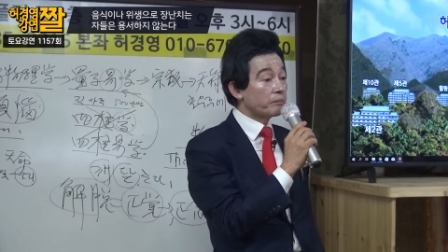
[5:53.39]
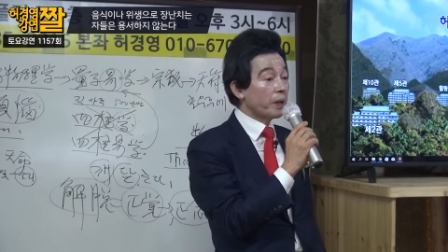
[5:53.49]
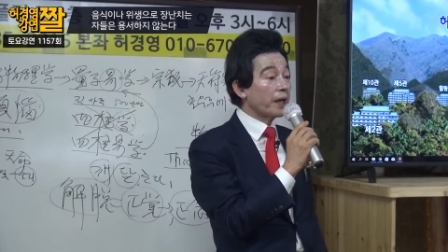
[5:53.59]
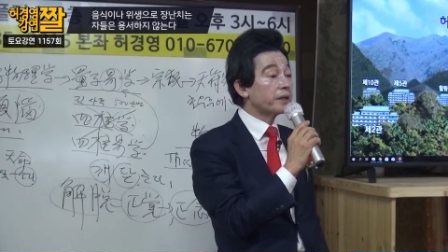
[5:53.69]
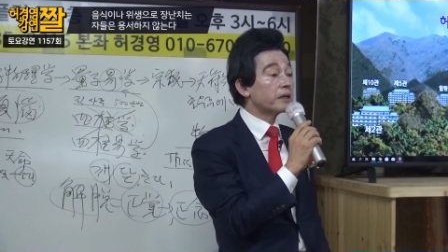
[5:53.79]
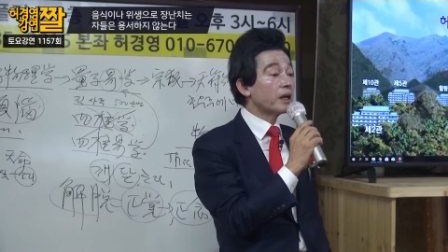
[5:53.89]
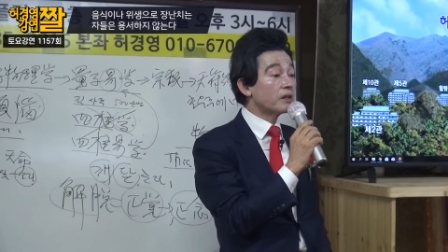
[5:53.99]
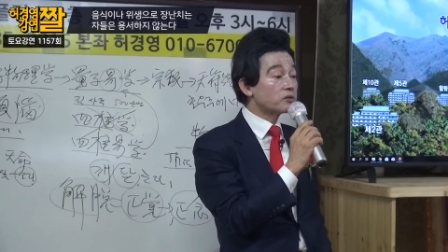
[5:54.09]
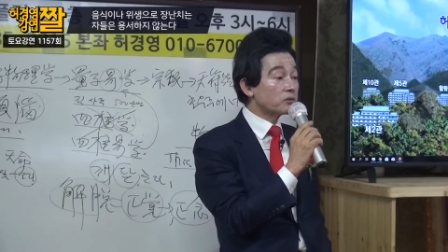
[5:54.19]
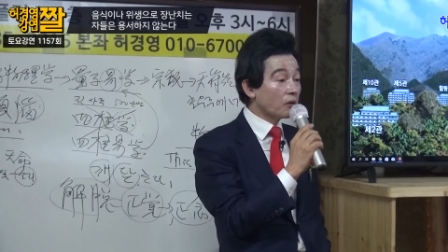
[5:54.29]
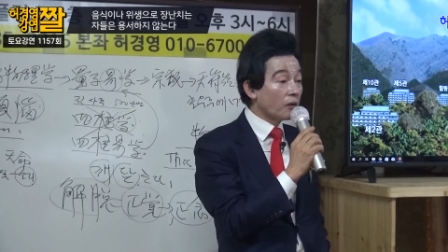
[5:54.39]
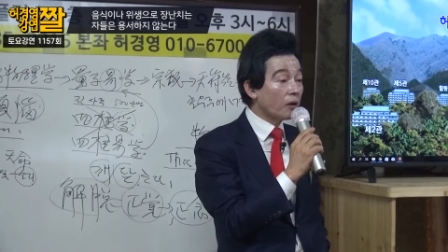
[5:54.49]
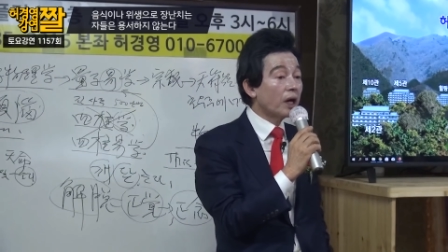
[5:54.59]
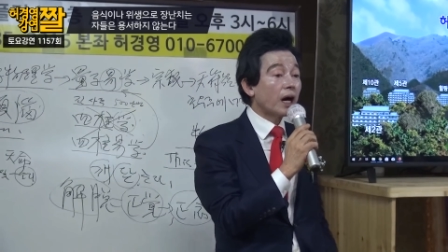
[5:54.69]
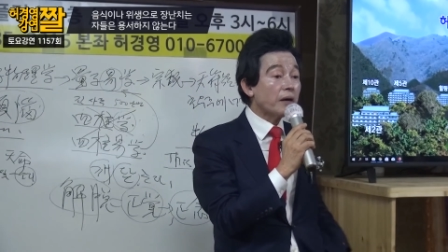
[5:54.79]
배려를
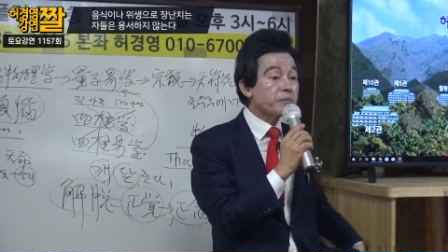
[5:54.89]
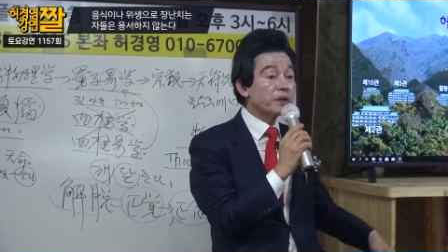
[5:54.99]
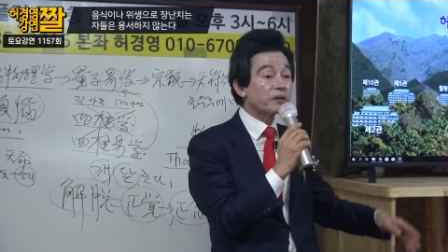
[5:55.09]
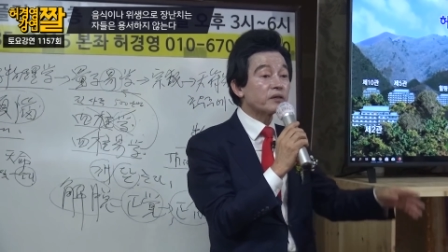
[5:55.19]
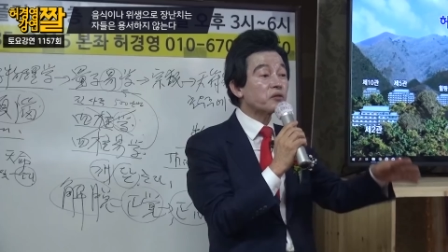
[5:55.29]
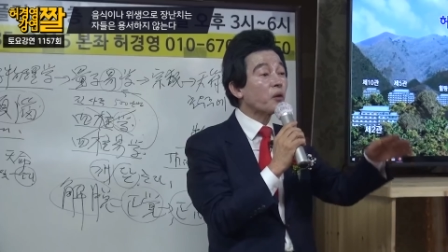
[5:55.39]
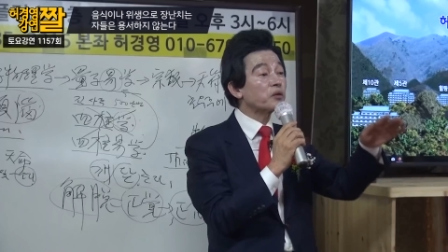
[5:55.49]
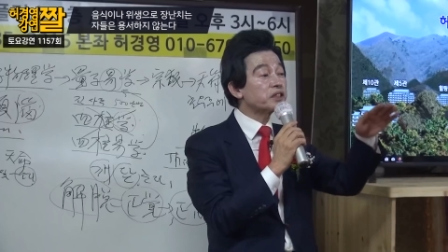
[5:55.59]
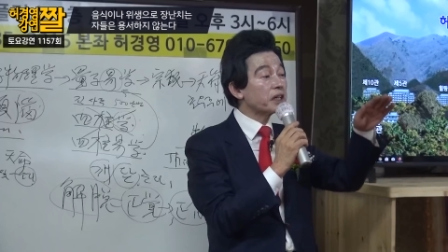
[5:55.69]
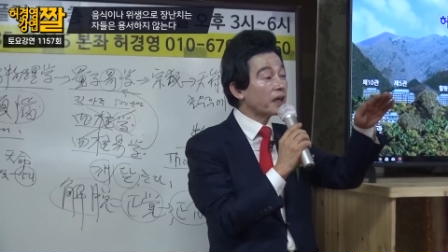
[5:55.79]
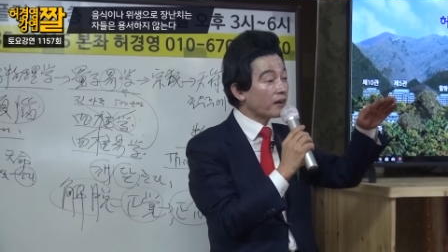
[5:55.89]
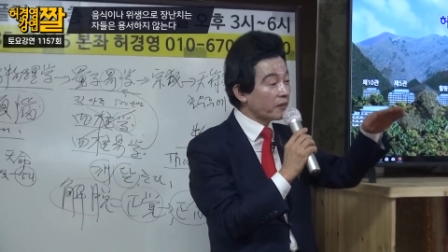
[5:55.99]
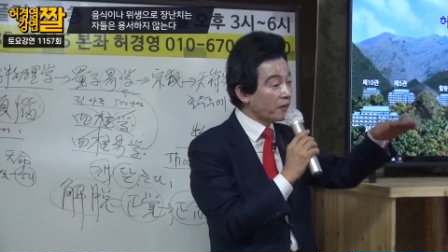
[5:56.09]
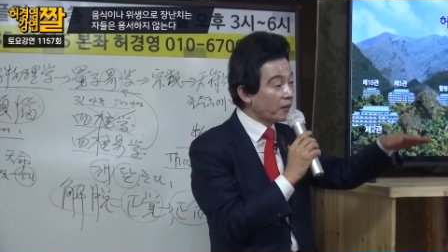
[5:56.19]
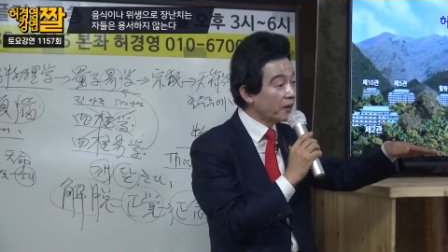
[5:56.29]
해주고 한편으로는 통제를
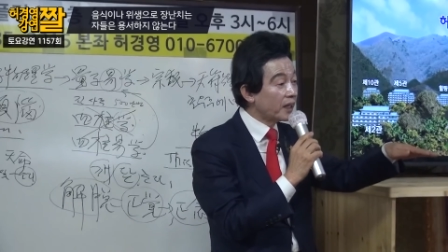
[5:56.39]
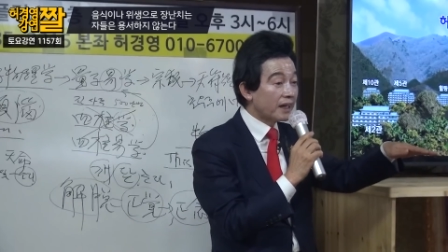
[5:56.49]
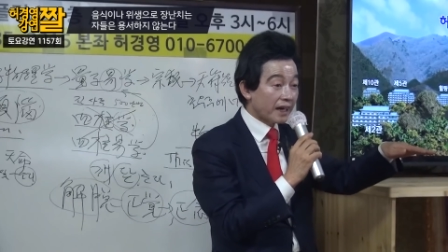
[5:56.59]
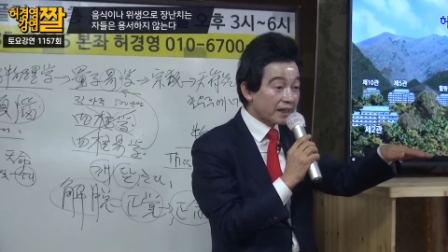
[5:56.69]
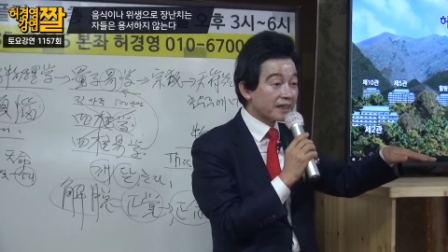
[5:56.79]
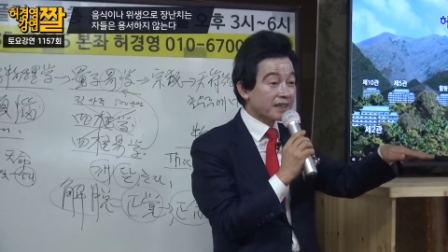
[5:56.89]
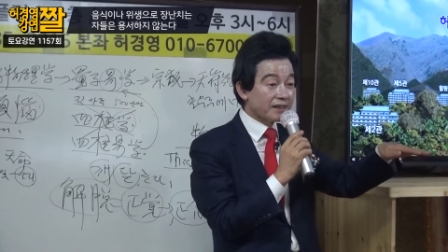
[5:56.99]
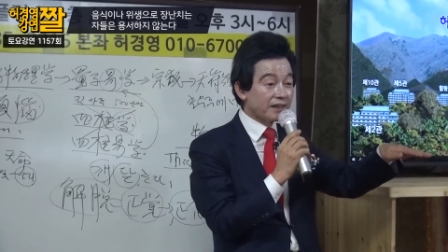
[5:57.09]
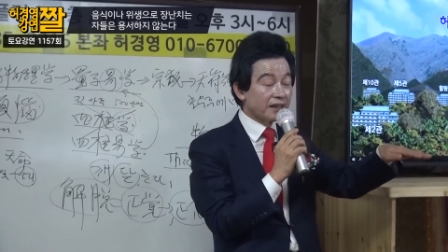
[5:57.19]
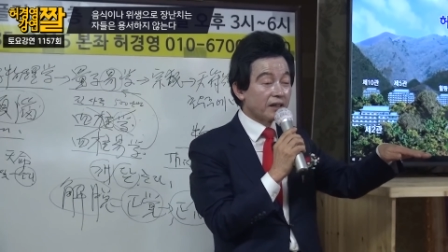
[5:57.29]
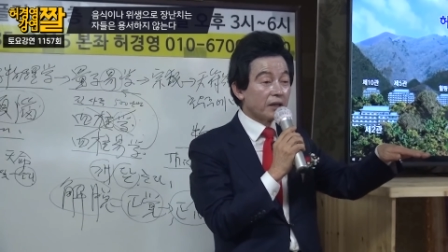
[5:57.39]
하고. 알겠죠?